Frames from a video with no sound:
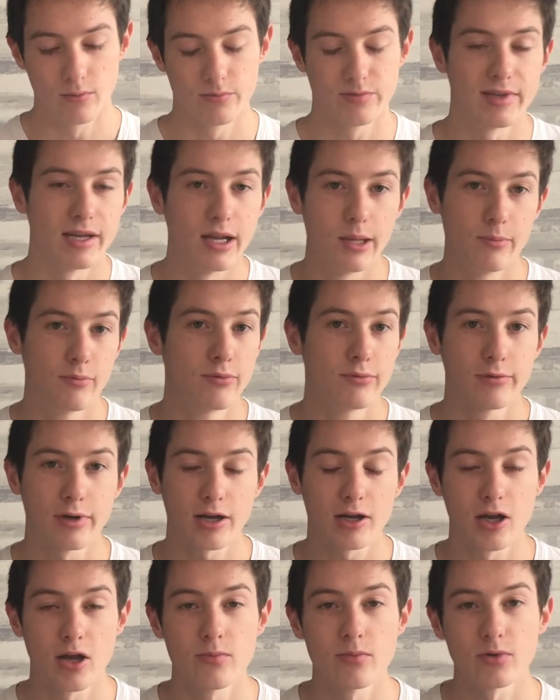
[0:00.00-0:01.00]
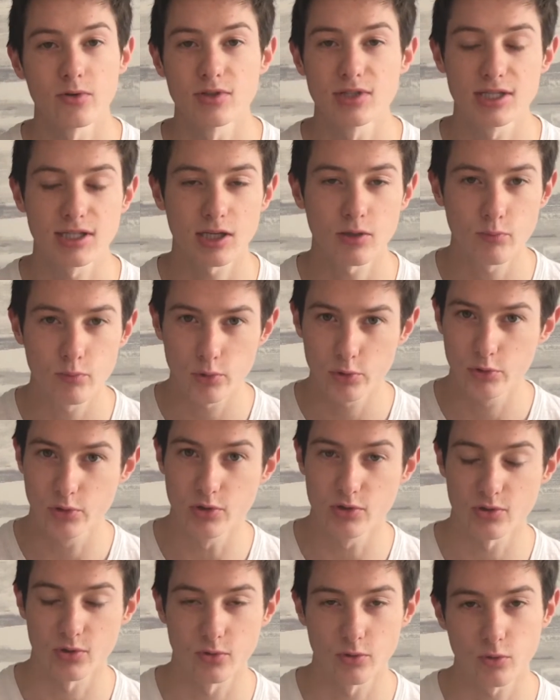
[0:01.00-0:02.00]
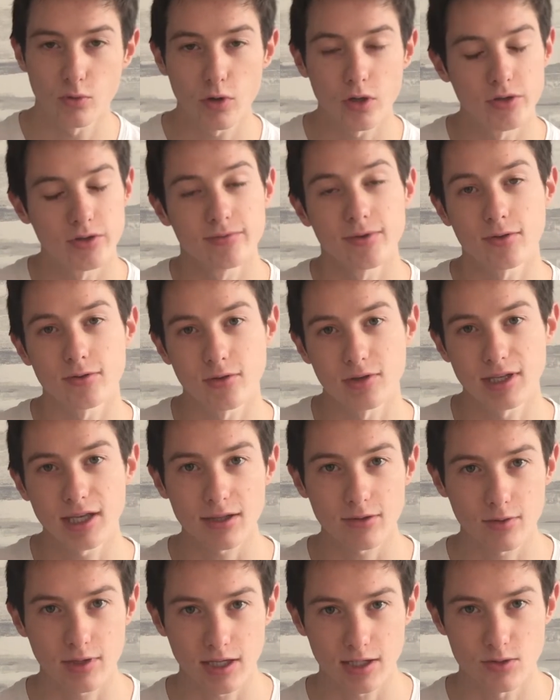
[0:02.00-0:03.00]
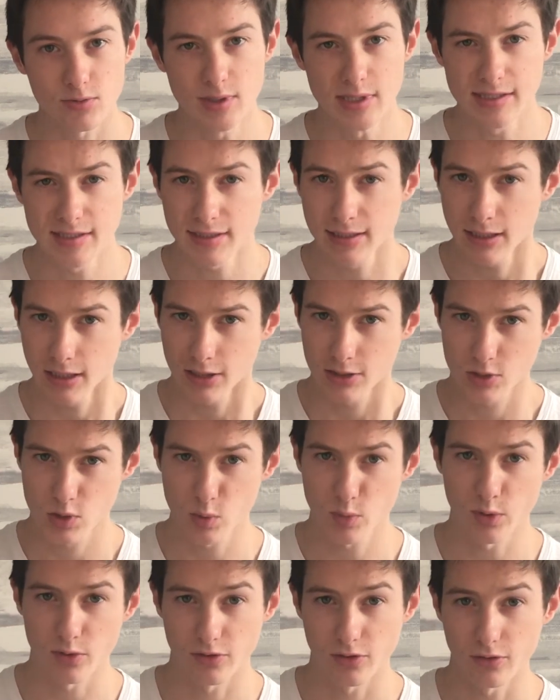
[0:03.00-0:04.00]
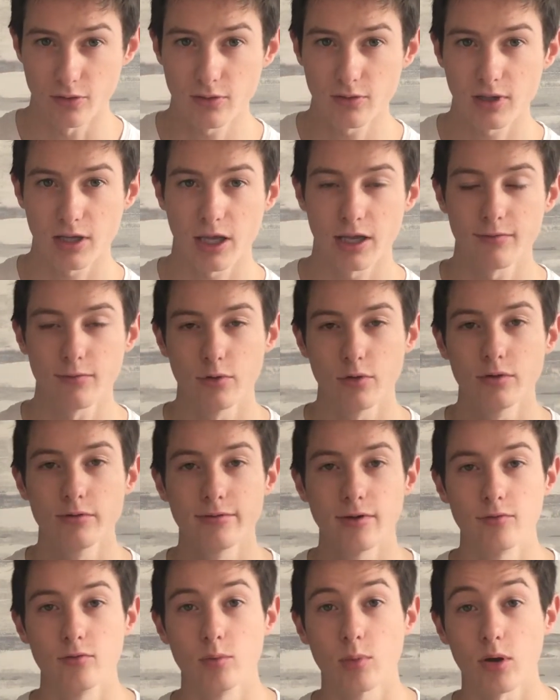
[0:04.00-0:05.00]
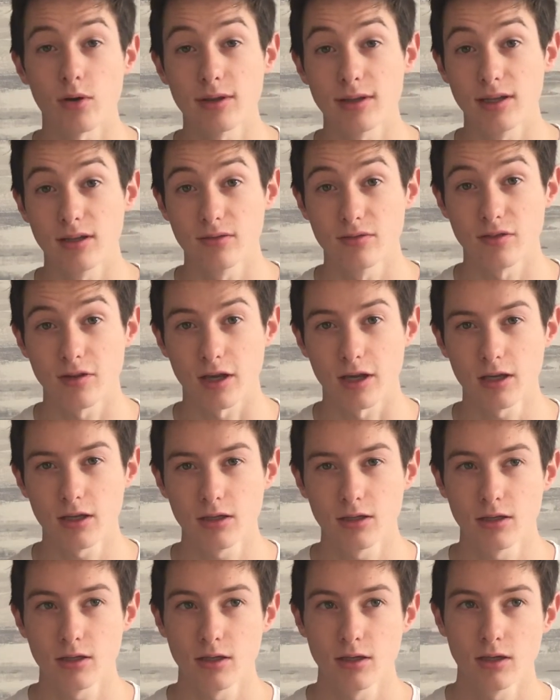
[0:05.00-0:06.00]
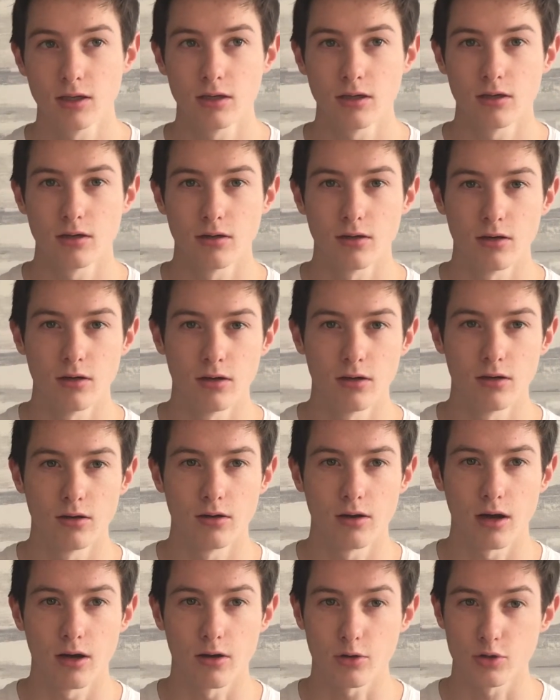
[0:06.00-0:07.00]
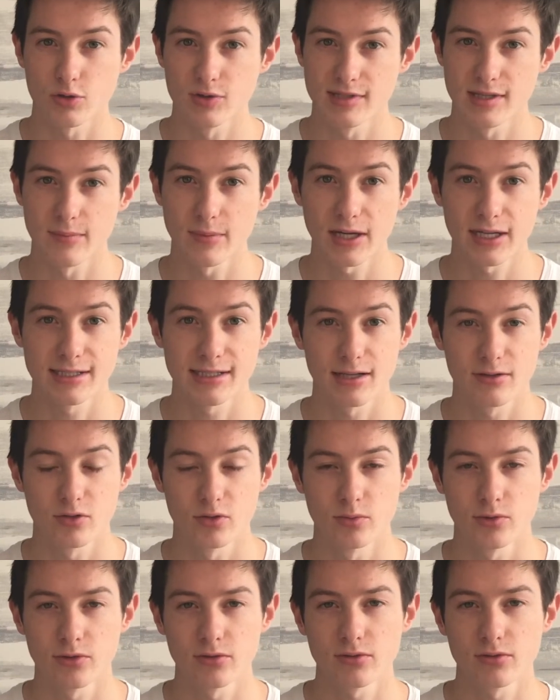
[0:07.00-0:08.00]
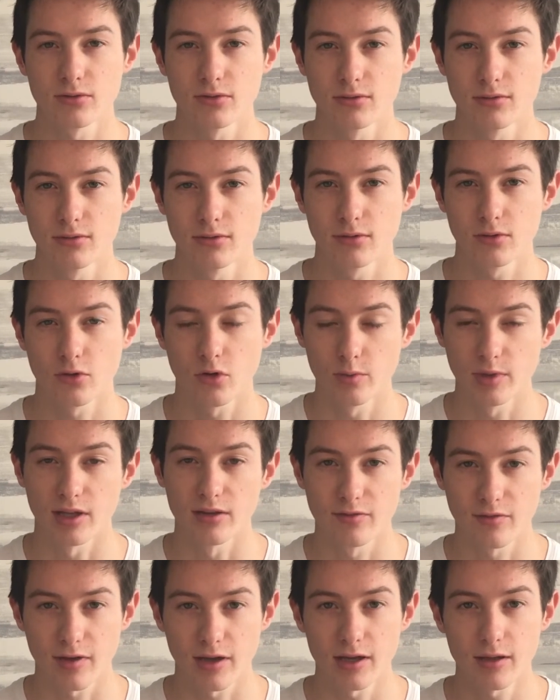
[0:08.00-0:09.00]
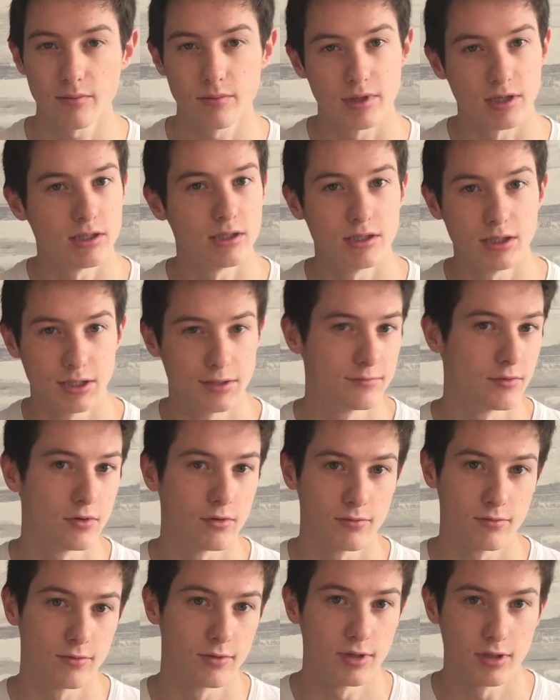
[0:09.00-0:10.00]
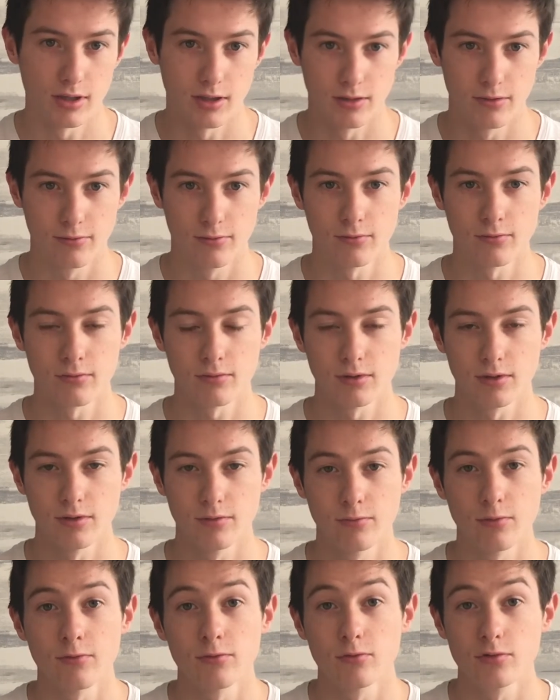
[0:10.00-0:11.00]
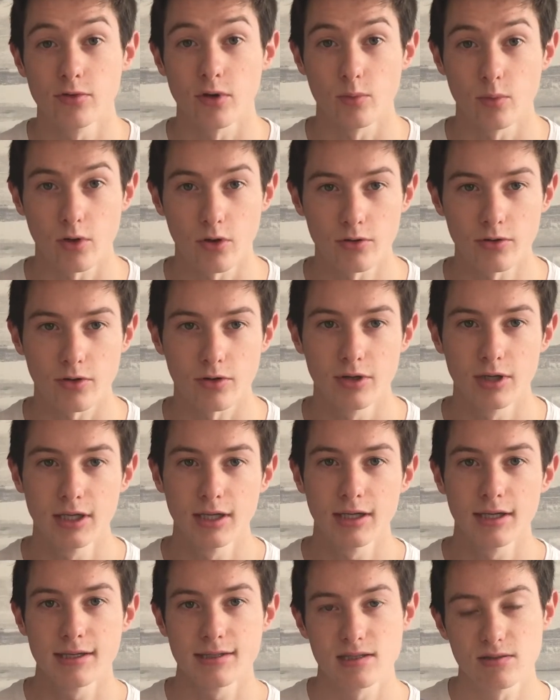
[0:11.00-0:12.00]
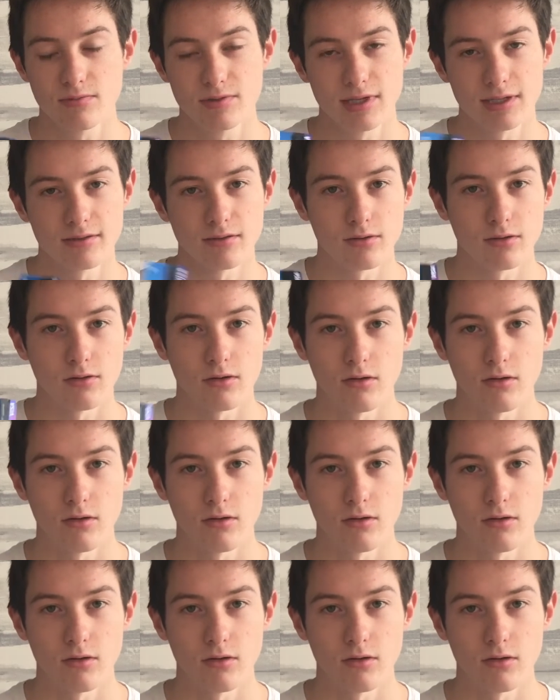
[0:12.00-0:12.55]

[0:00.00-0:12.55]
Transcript: vous allez pouvoir quand même retirer plus de 200 euros avec votre carte gratuite. Cependant, Revolut va vous prendre des frais. Euh, alors, je ne sais pas exactement combien de frais, mais ils vont, elles vont, ils vont vous en prendre si vous êtes